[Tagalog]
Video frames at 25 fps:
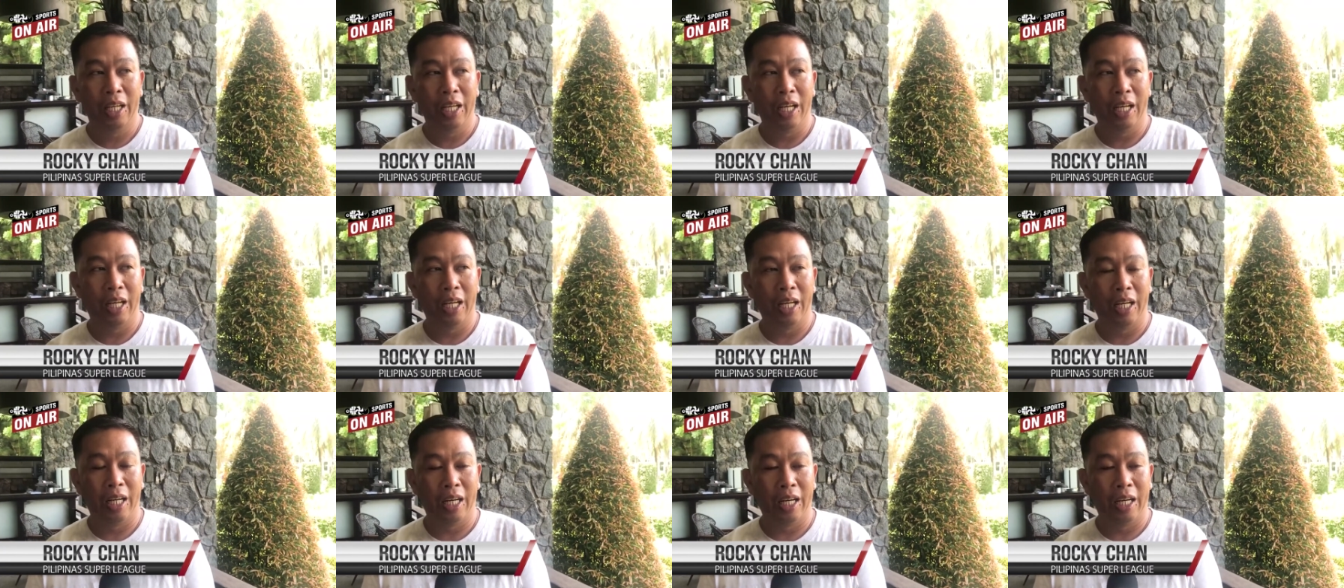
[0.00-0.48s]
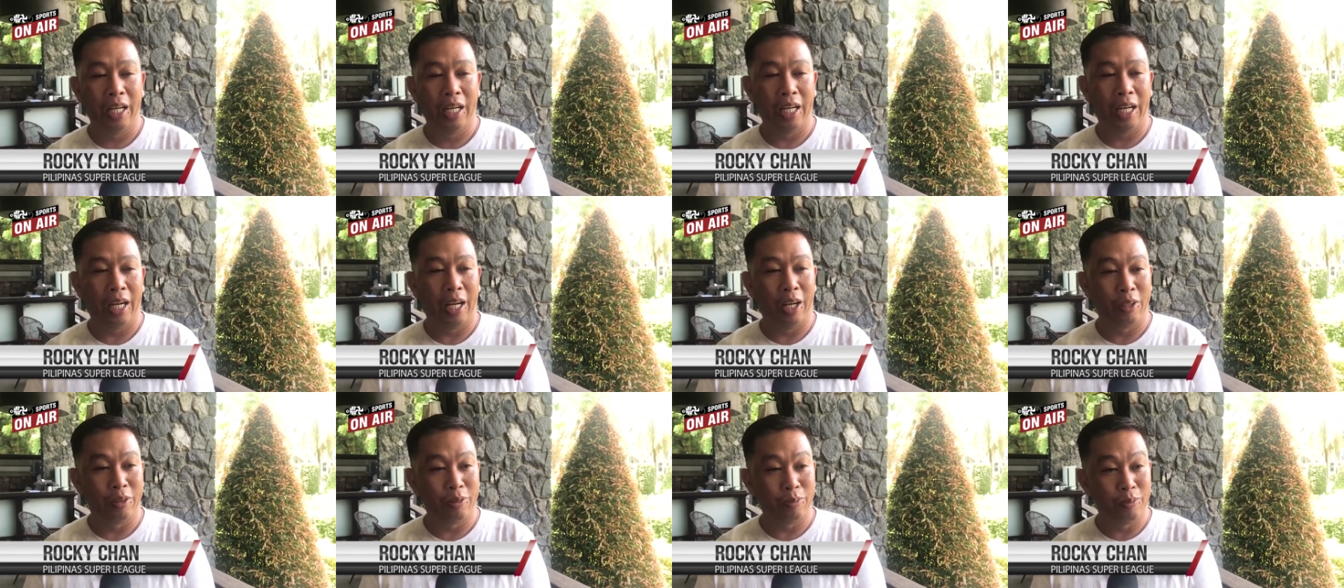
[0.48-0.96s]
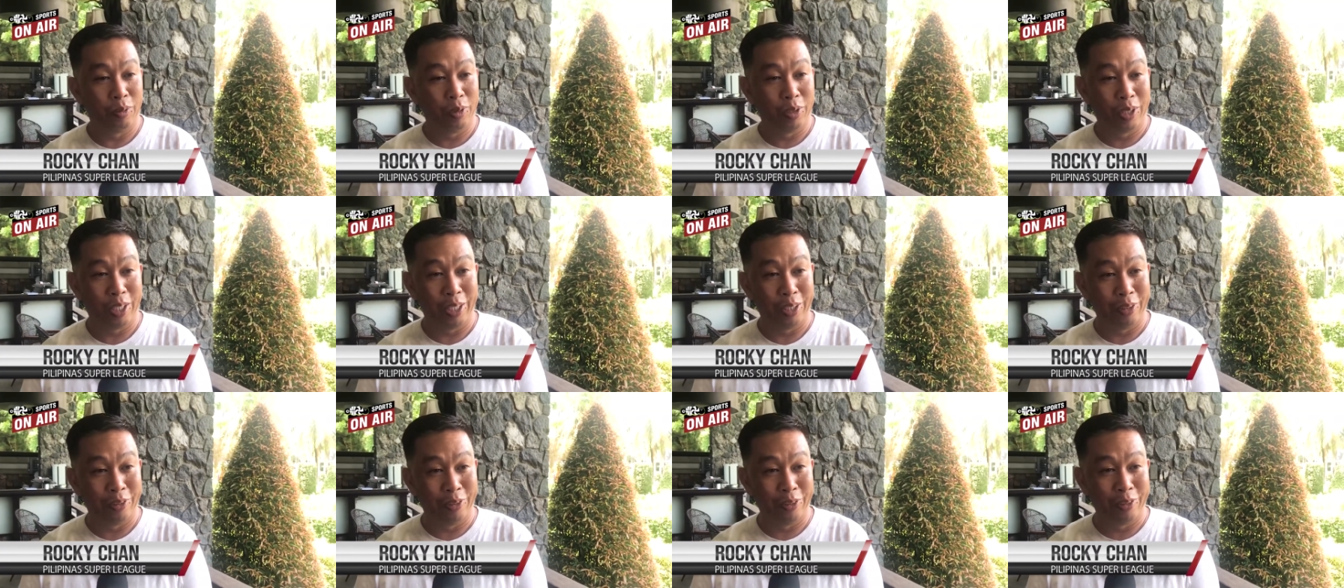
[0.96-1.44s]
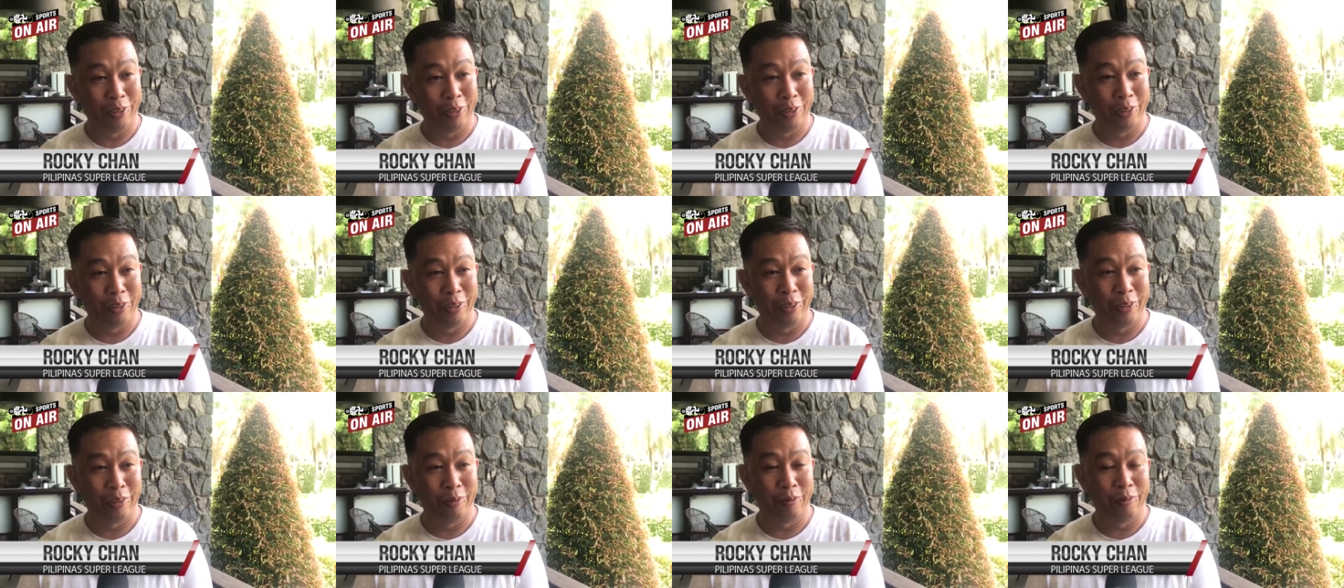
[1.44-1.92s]
uh, out muna yung
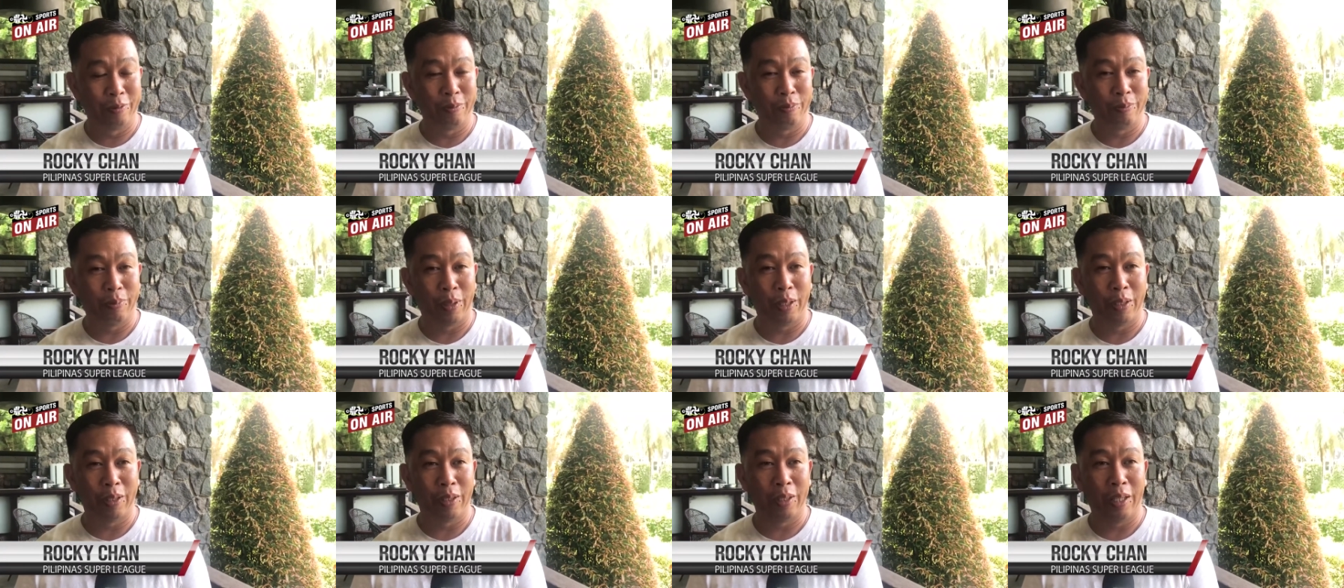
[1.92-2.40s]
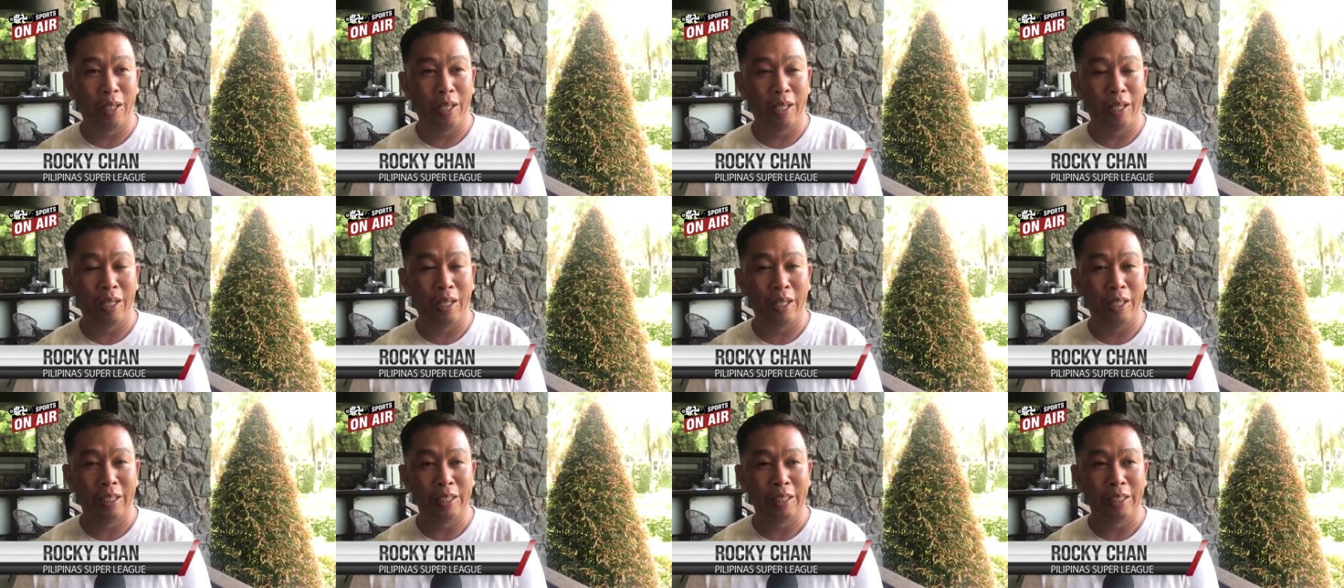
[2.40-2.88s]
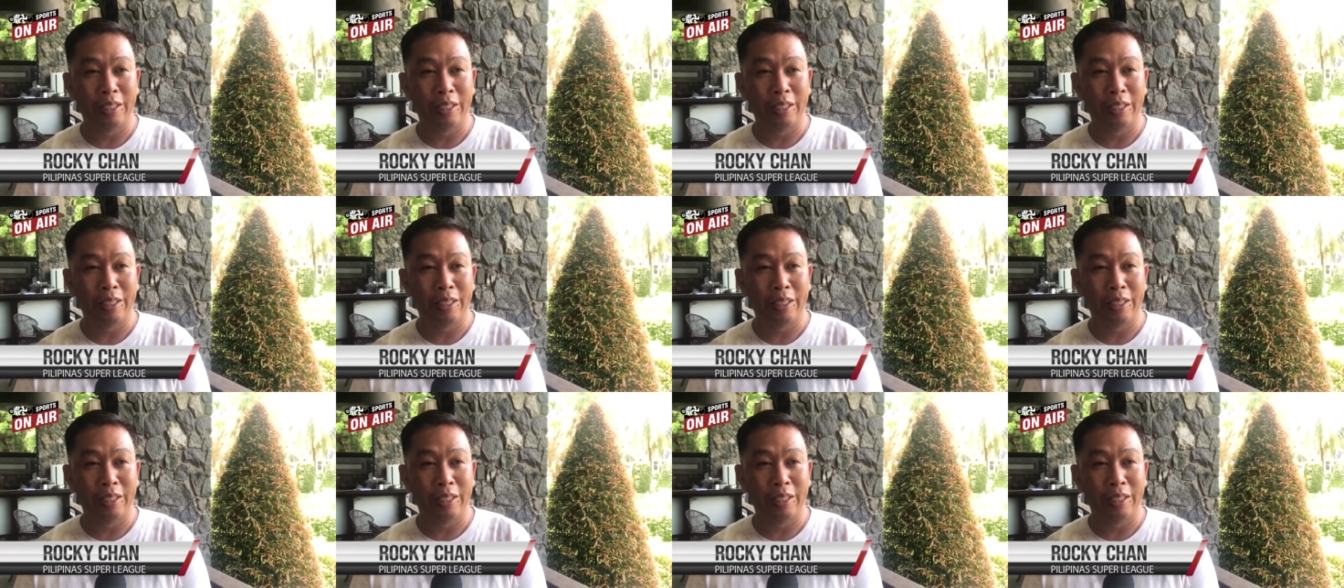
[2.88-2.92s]
pag uh,